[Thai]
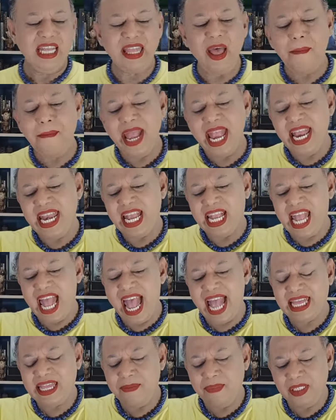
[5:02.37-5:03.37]
ต่อมานะ
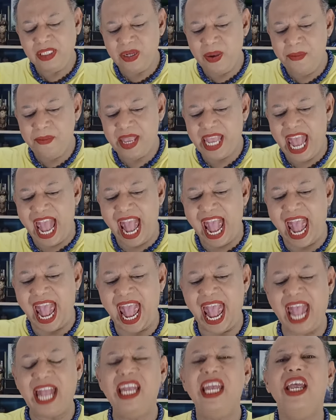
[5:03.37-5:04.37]
คะท่านผู้ชมค่ะ
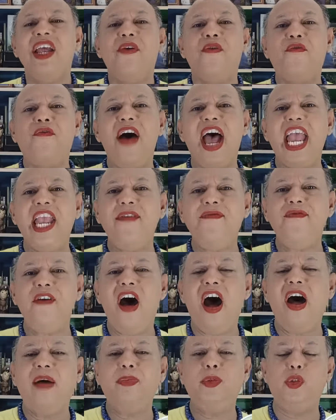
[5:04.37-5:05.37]
five
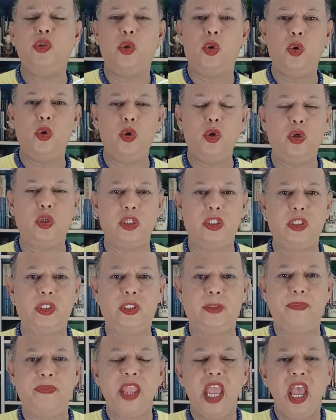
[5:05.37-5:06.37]
of swords
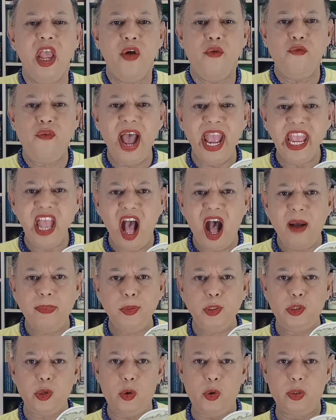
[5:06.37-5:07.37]
five of
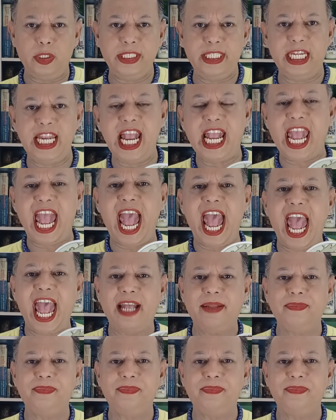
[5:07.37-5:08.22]
swords นะคะ